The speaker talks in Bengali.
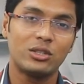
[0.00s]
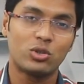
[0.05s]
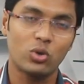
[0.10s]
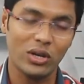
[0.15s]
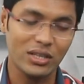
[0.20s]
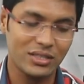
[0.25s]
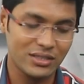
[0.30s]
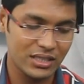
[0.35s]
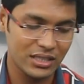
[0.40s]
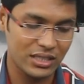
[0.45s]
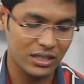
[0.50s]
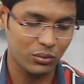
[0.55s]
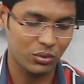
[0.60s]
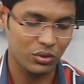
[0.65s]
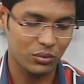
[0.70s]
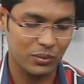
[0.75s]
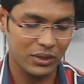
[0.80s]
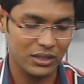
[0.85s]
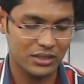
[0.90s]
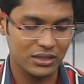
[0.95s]
জয়স্টিক
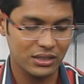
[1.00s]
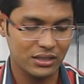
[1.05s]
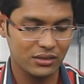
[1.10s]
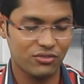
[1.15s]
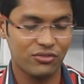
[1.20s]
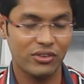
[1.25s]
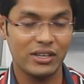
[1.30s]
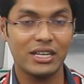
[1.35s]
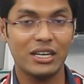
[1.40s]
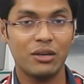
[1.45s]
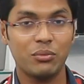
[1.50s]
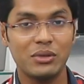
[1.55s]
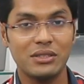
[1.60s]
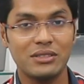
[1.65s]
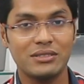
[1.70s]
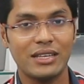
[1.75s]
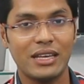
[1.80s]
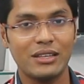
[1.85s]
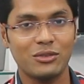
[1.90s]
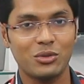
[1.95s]
কিবোর্ড পাচ্ছেন
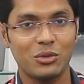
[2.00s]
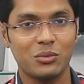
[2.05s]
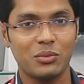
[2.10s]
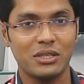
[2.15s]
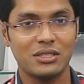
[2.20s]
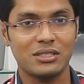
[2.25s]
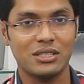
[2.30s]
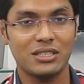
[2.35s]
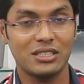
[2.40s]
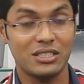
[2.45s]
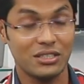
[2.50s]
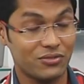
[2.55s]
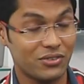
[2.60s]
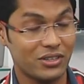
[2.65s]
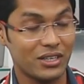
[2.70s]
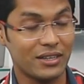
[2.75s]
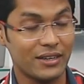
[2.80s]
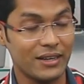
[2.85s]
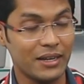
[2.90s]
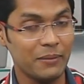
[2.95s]
ফিঙ্গারপ্রিন্ট সেন্সর পাচ্ছেন
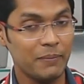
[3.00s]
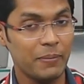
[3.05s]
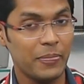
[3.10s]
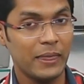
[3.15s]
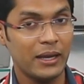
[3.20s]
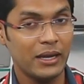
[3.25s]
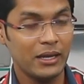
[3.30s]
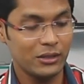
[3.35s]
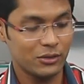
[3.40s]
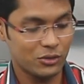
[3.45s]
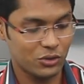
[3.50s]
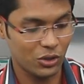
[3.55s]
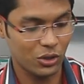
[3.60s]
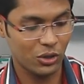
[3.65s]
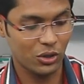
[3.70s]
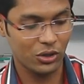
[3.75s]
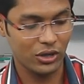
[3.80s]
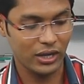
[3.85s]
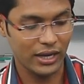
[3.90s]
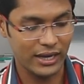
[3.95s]
ডেফিনেটলি সো
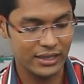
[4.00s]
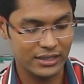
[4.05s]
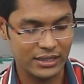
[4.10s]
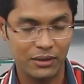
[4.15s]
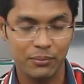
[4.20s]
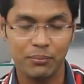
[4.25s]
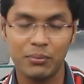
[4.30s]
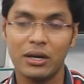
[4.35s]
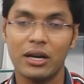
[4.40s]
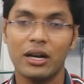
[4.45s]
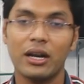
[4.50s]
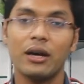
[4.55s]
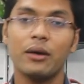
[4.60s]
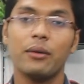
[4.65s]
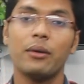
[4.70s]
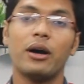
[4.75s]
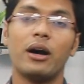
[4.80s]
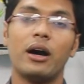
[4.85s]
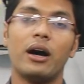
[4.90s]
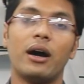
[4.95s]
এটা আপনারা
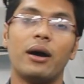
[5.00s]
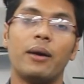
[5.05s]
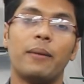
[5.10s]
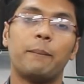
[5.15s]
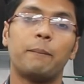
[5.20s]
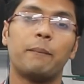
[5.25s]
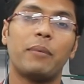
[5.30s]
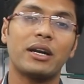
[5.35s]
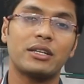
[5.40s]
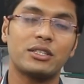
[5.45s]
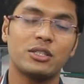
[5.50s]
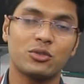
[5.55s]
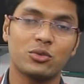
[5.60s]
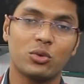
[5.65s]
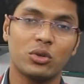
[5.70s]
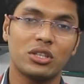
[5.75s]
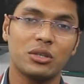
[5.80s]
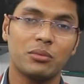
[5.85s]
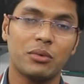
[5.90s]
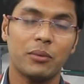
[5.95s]
পারচেস
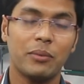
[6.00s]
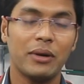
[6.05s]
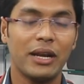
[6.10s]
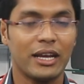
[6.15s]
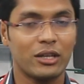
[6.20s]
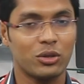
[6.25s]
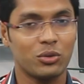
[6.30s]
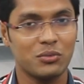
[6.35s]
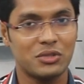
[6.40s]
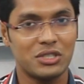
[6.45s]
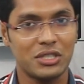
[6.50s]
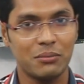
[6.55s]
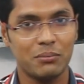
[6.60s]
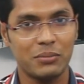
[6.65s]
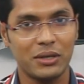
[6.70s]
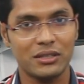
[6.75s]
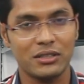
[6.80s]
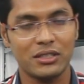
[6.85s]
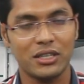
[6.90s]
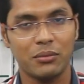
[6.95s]
করতে পারবেন একদম চিপ
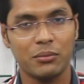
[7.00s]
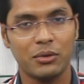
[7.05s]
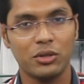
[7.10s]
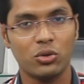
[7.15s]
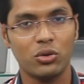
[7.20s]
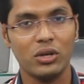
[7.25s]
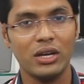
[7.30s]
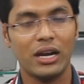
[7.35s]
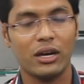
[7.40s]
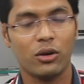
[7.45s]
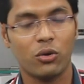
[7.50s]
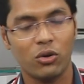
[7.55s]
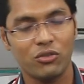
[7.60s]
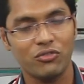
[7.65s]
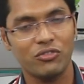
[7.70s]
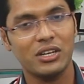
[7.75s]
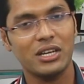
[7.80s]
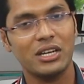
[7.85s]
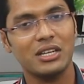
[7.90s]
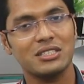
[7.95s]
বাজেটের ভিতরে আর
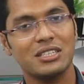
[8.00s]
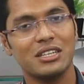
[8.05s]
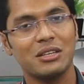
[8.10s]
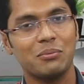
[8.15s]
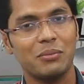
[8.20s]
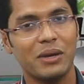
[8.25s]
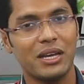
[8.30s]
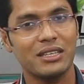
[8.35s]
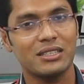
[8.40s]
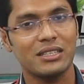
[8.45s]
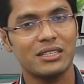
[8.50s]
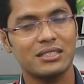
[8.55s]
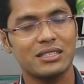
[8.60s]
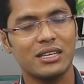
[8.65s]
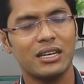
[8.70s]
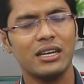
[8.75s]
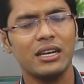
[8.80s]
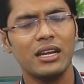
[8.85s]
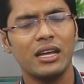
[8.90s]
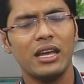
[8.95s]
কনফিগারেশনে পেয়ে
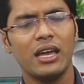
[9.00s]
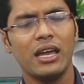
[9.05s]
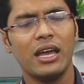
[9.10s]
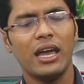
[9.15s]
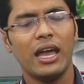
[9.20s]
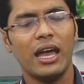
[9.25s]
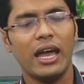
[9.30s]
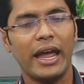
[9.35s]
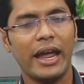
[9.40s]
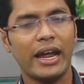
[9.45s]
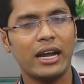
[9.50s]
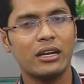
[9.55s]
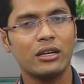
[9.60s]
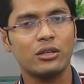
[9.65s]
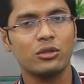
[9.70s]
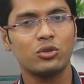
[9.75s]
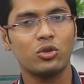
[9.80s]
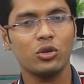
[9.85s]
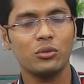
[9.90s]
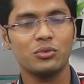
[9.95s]
যাচ্ছেন
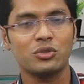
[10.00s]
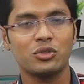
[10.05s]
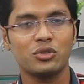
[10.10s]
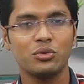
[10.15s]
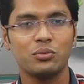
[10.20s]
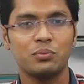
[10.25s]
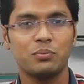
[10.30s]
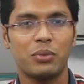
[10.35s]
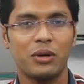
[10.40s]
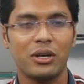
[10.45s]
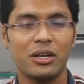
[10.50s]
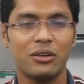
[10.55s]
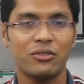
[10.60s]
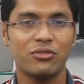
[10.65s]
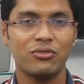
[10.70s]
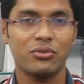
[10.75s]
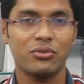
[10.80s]
একদম সুপার